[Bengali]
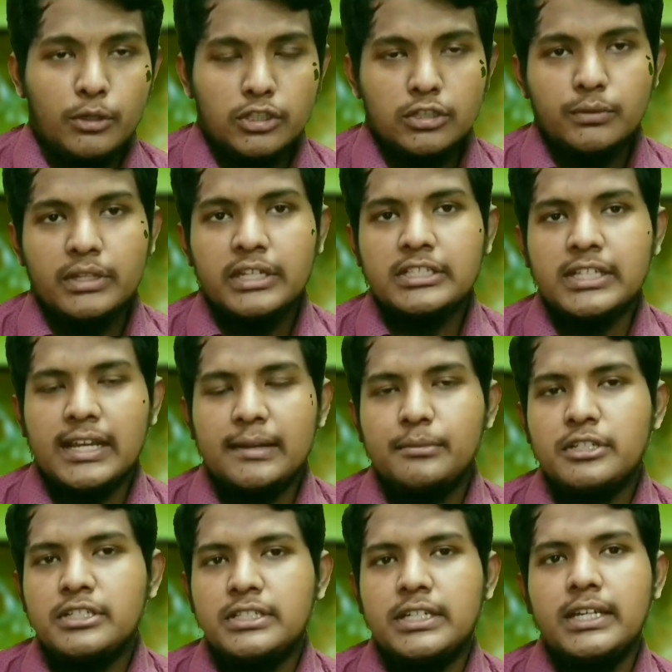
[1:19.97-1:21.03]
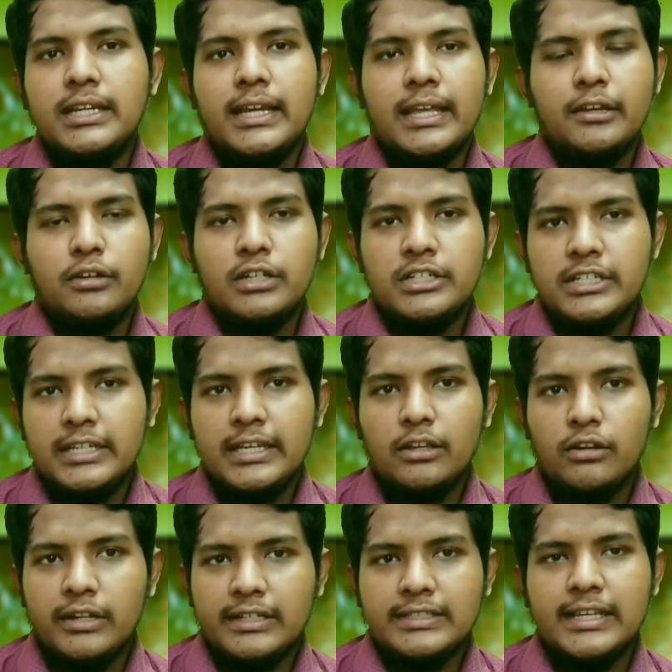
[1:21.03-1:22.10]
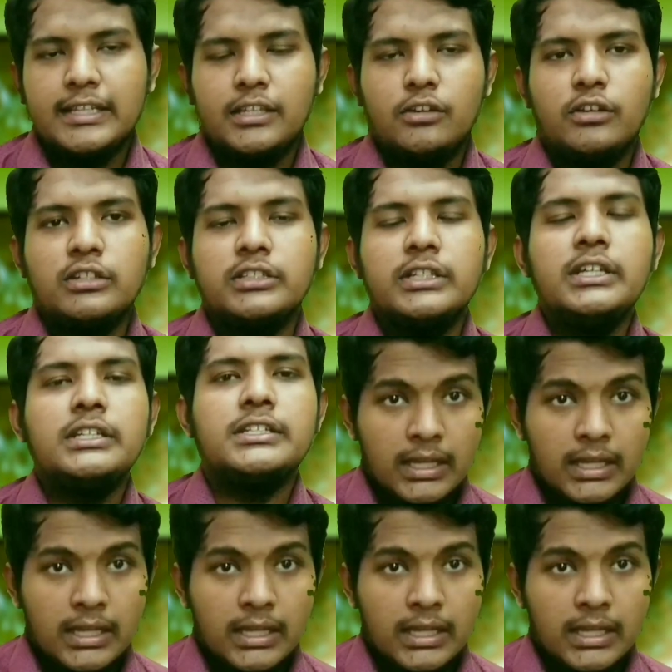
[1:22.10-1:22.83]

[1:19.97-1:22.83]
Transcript: বর্তমানে সারা বিশ্বে কারিগরি শিক্ষার অনেক চাহিদা রয়েছে